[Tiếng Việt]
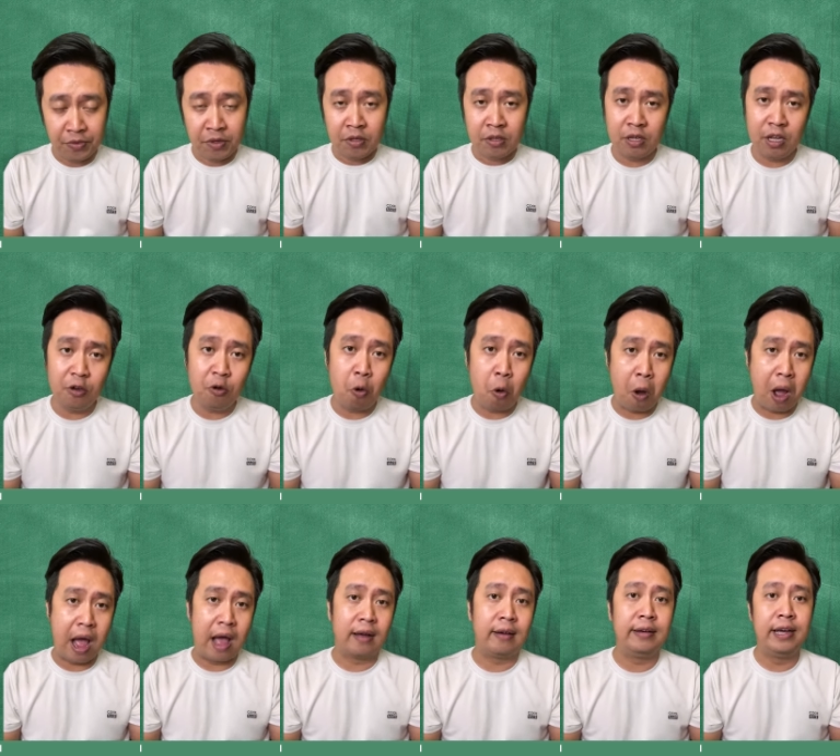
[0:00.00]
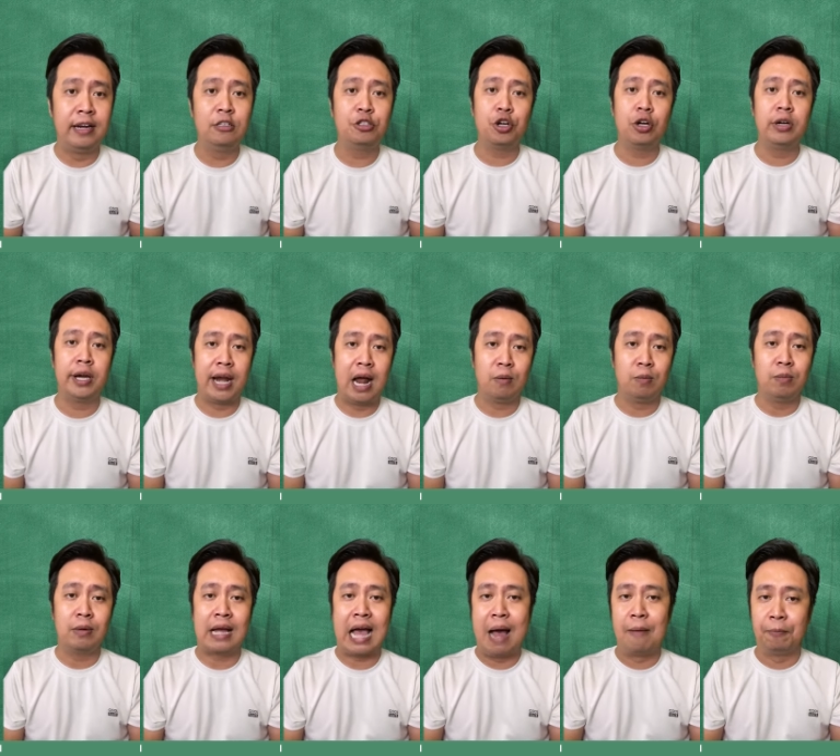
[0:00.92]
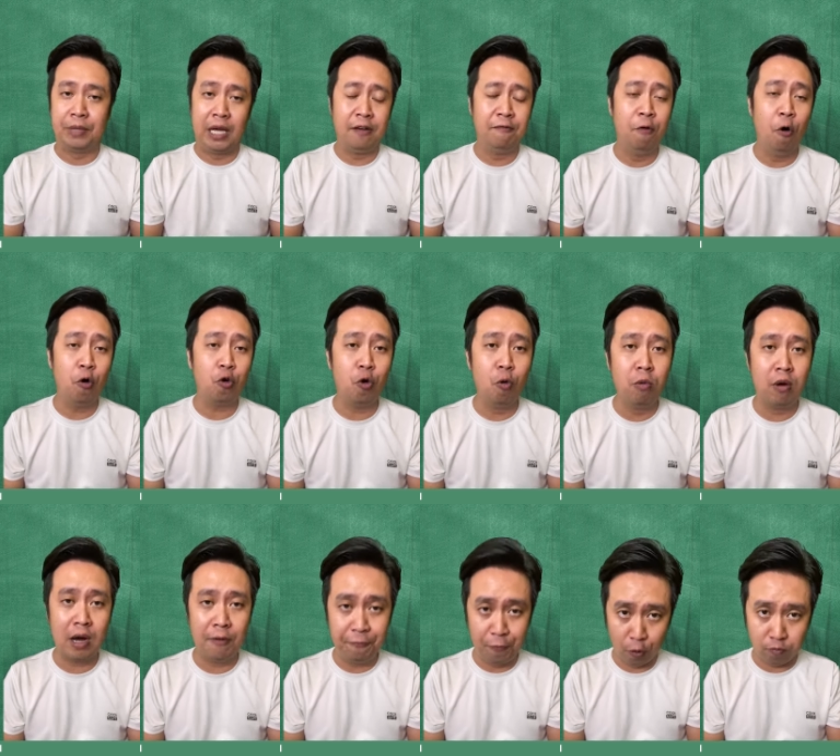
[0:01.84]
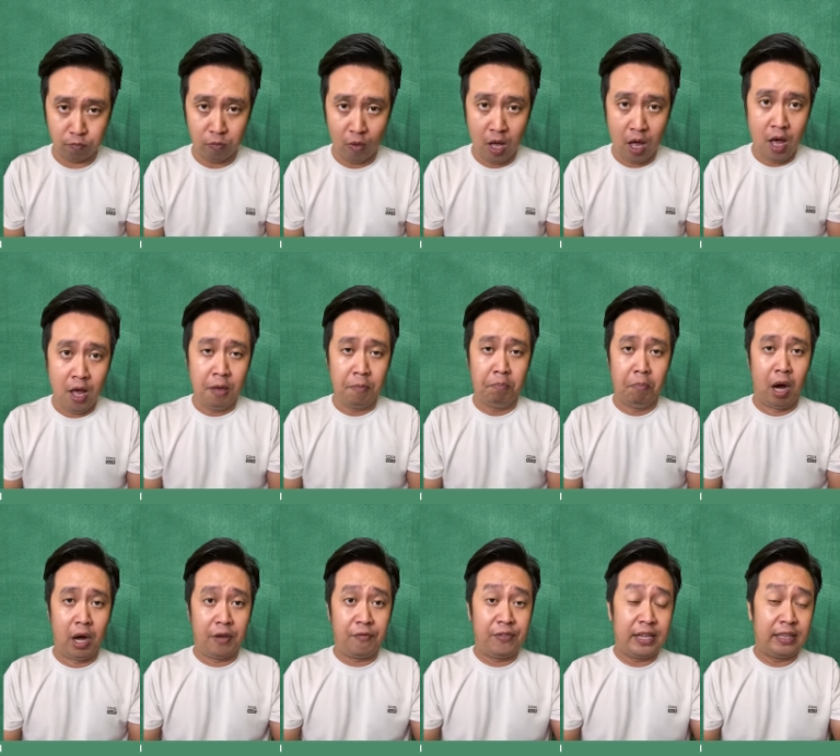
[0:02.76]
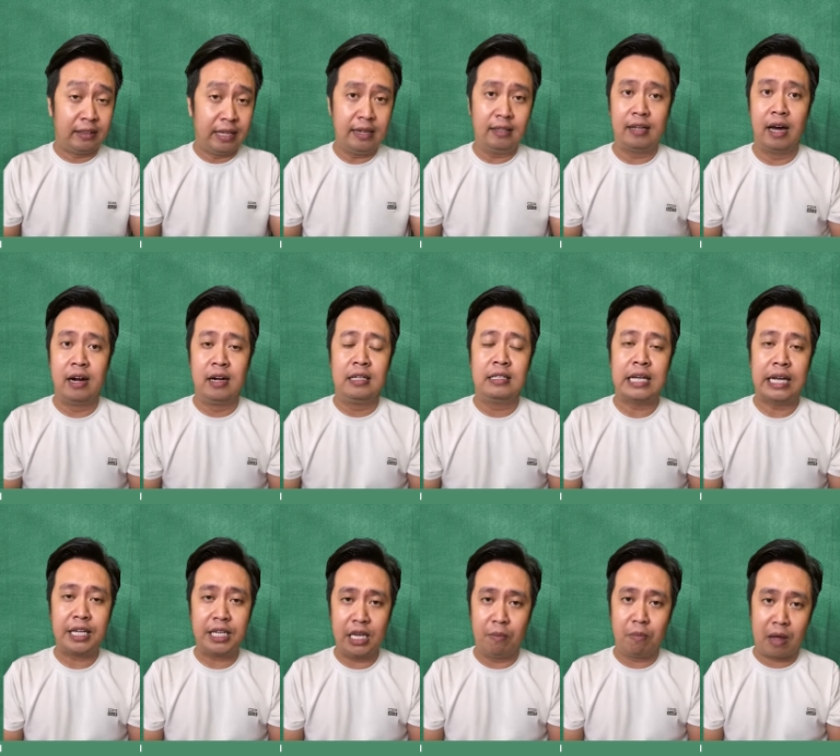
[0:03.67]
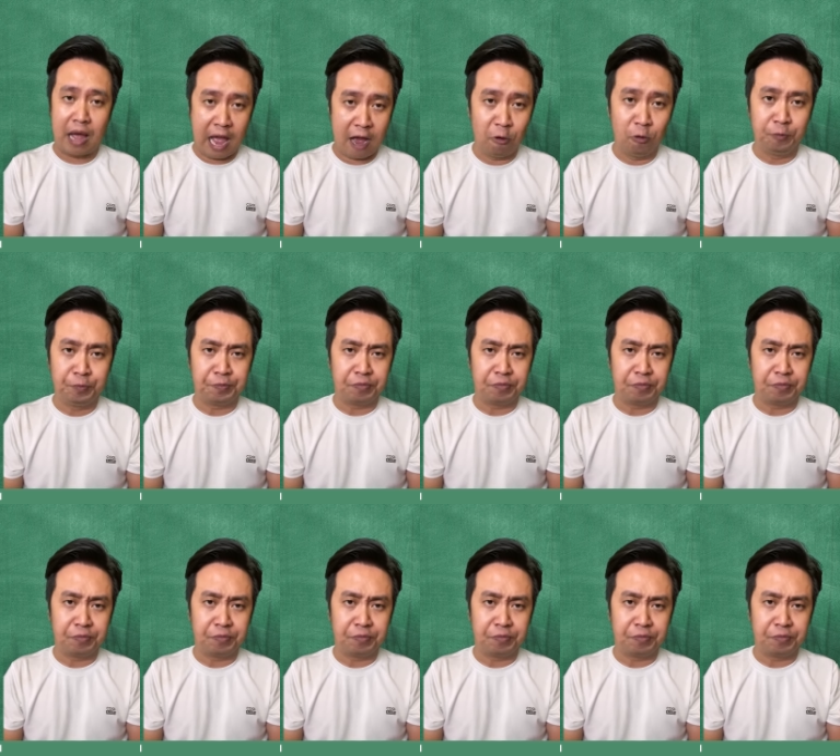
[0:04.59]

nhưng Hòa khiến cho người đọc cảm thấy vô cùng khâm phục bởi vì tinh thần trách nhiệm cao,